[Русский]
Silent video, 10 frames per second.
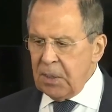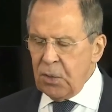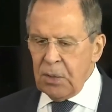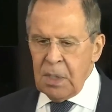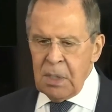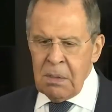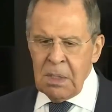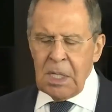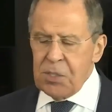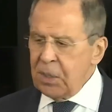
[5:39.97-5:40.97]
еще
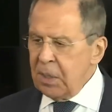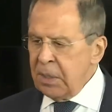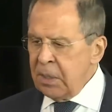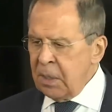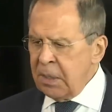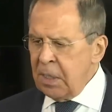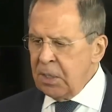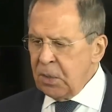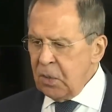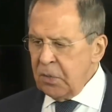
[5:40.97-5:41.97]
не, начало
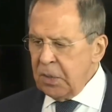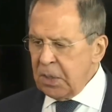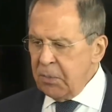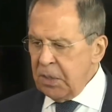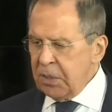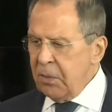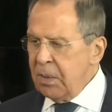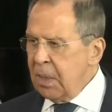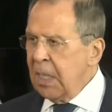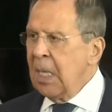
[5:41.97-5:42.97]
реализовываться, мы
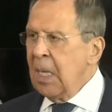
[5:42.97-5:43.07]
сегодня